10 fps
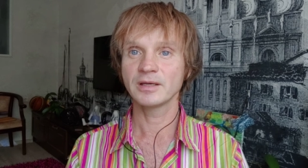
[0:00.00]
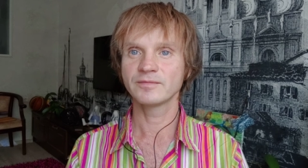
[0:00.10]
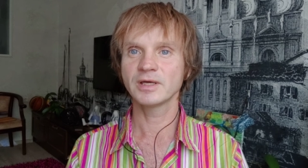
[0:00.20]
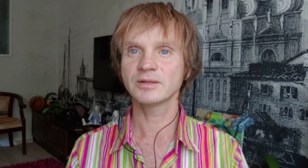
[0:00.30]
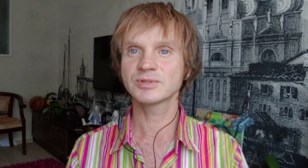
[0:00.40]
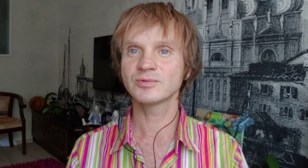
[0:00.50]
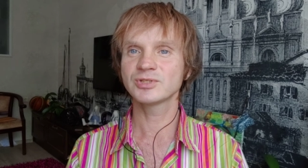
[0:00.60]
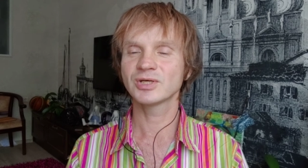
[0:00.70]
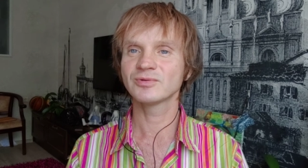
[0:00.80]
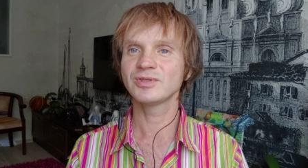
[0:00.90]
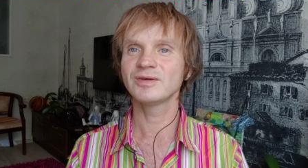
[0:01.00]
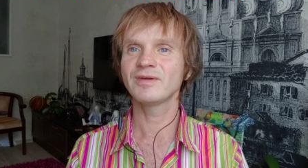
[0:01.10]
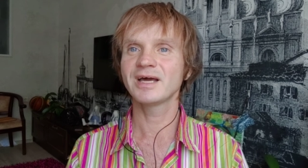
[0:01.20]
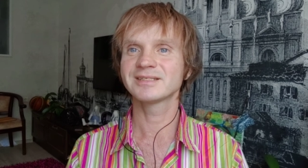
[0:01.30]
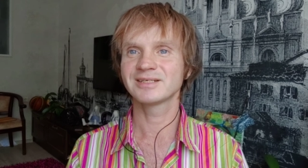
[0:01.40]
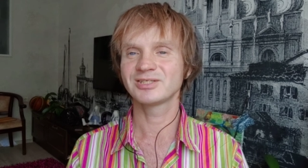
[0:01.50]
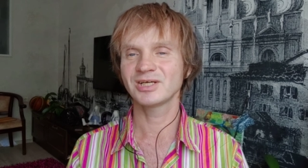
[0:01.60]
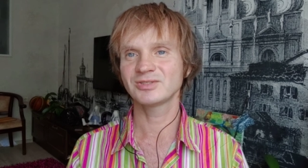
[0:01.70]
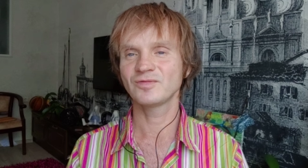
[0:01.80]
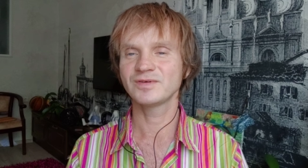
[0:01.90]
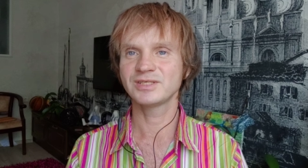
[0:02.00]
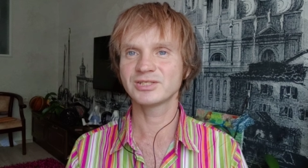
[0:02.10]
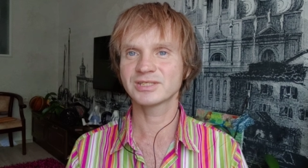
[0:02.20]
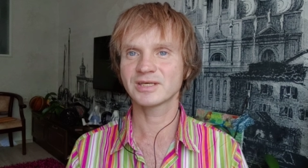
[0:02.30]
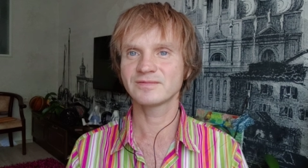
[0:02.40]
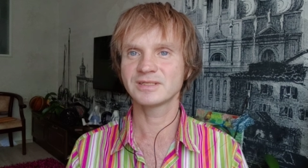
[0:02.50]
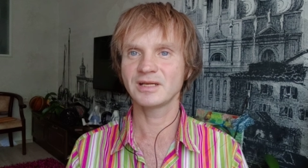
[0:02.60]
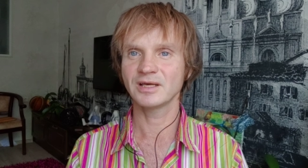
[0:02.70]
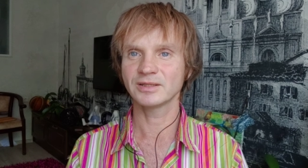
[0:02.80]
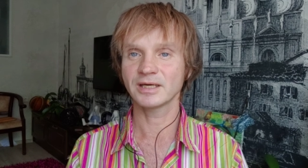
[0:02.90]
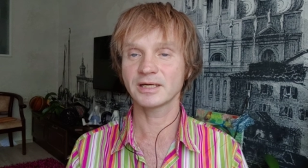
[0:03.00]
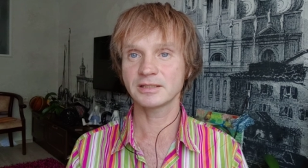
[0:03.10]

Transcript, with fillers: И в данном случае оно не является частью физической вселенной,